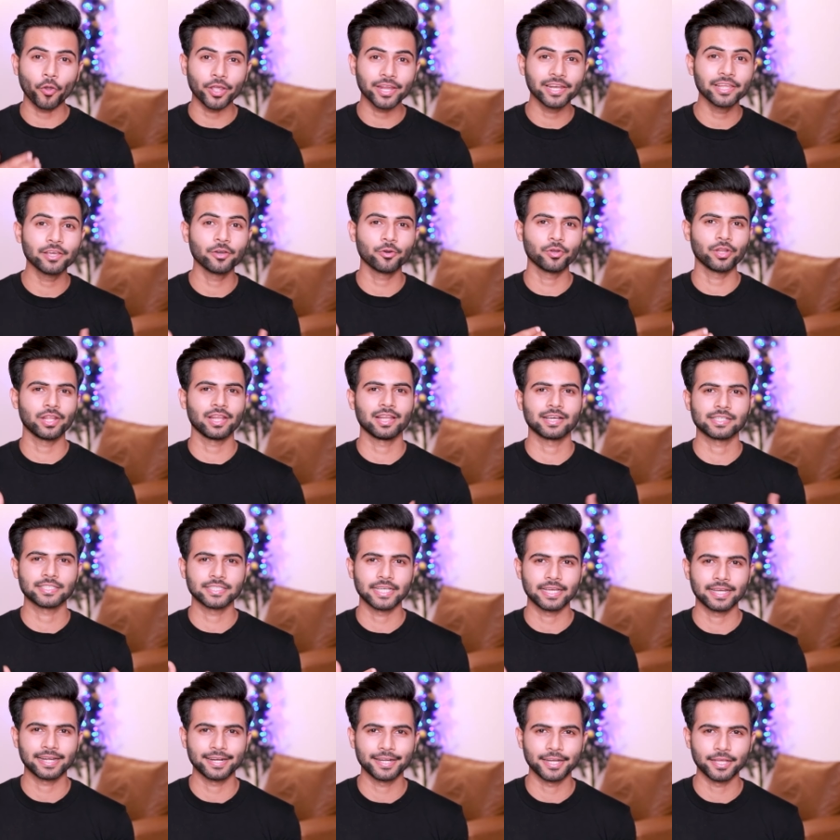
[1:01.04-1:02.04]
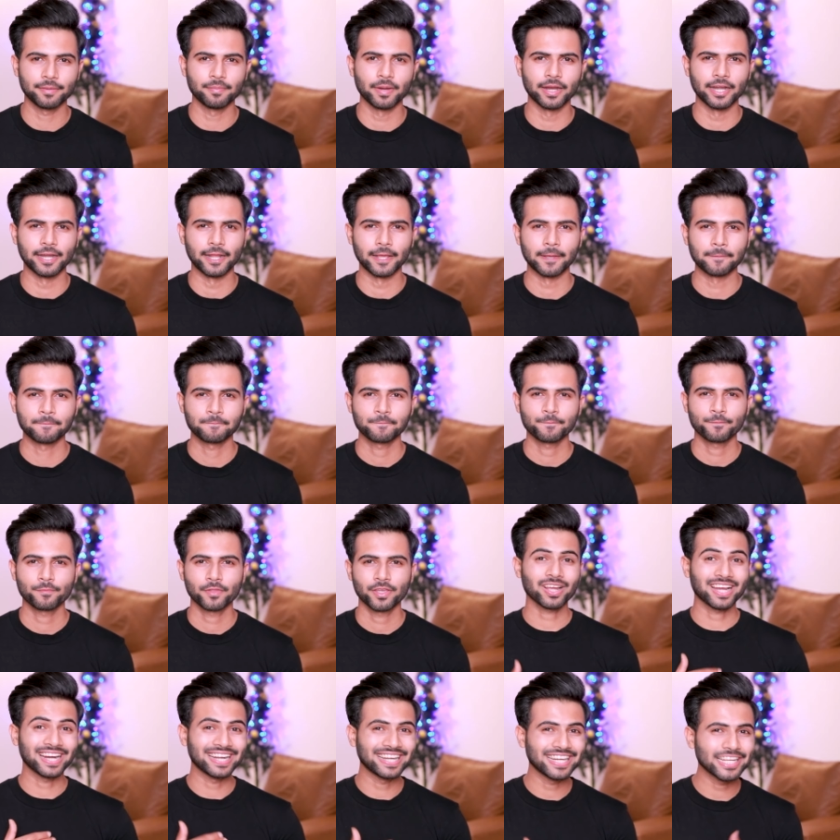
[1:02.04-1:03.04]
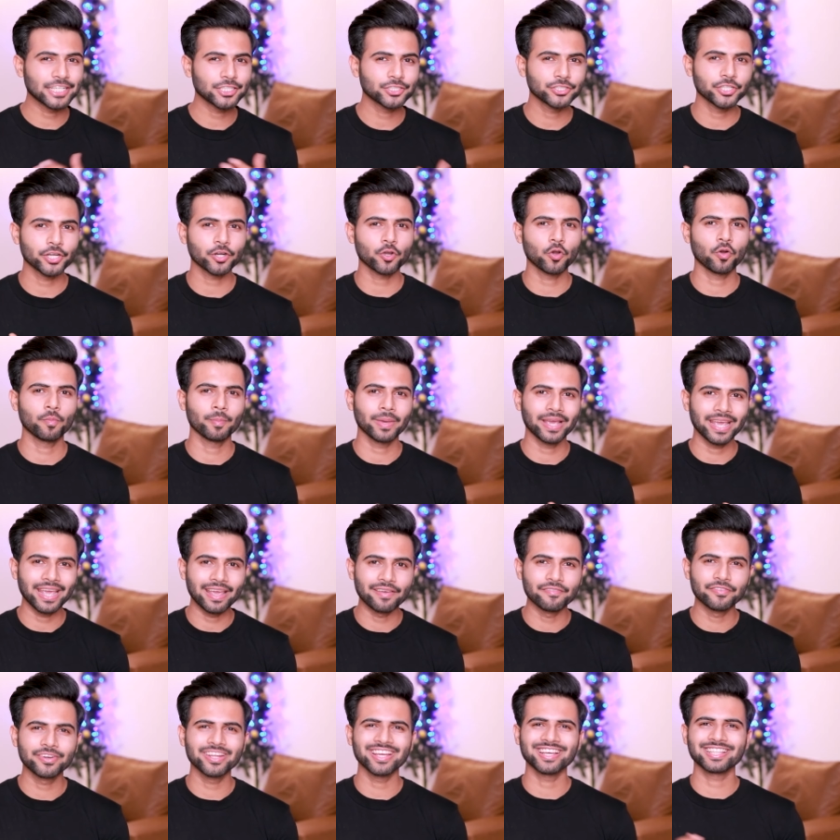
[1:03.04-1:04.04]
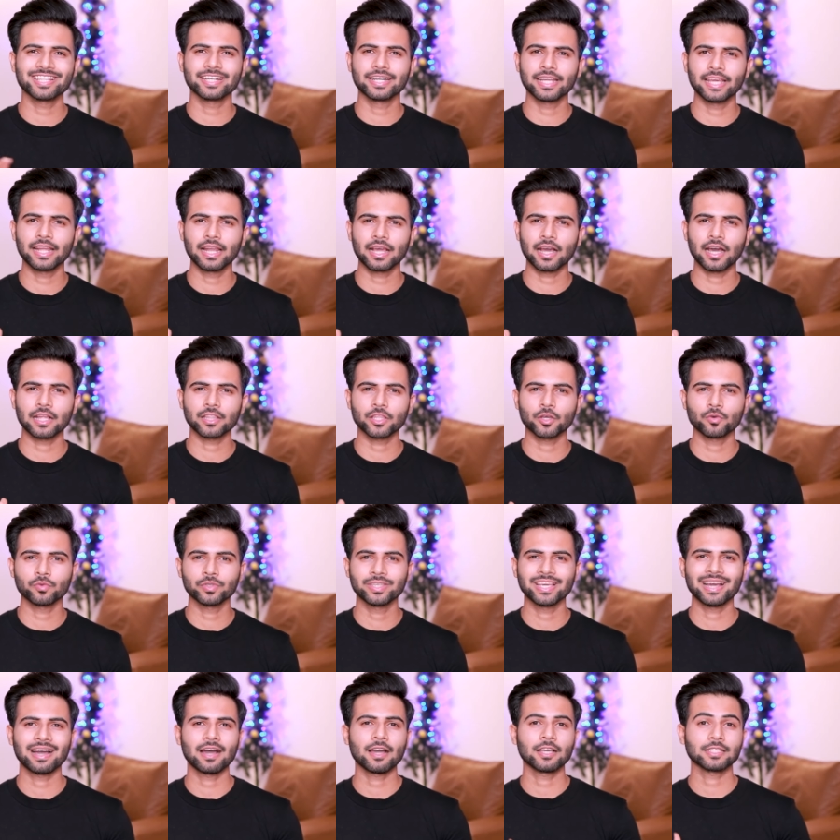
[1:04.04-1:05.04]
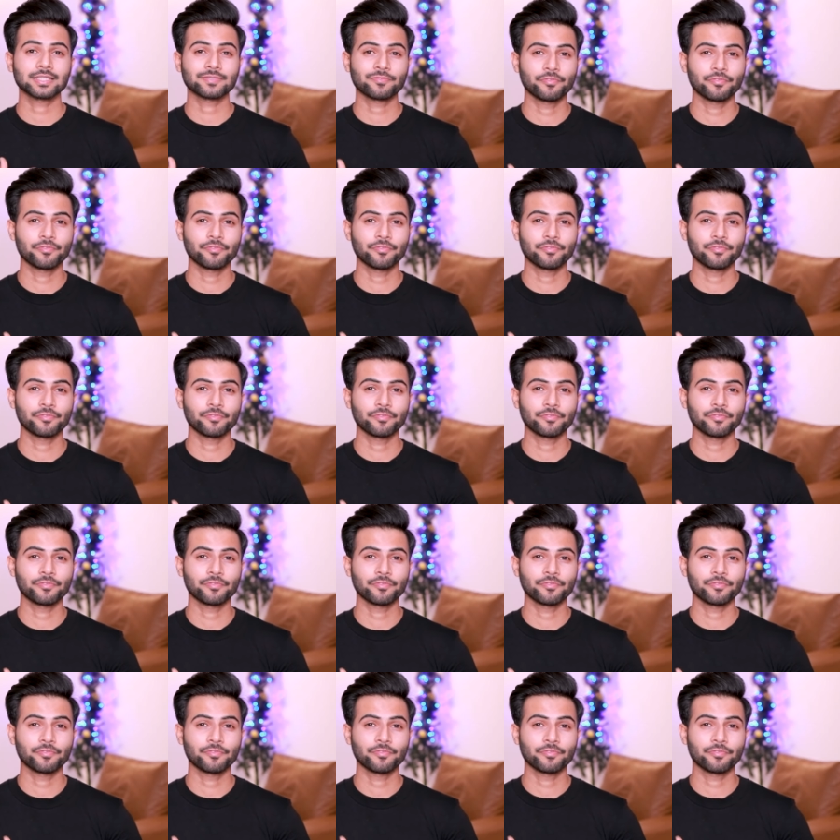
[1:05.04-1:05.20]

ऑयली होने लग जाएगा डे बाई डे कंडीशनर को मैं एवरी अदर डे लगाता हूँ या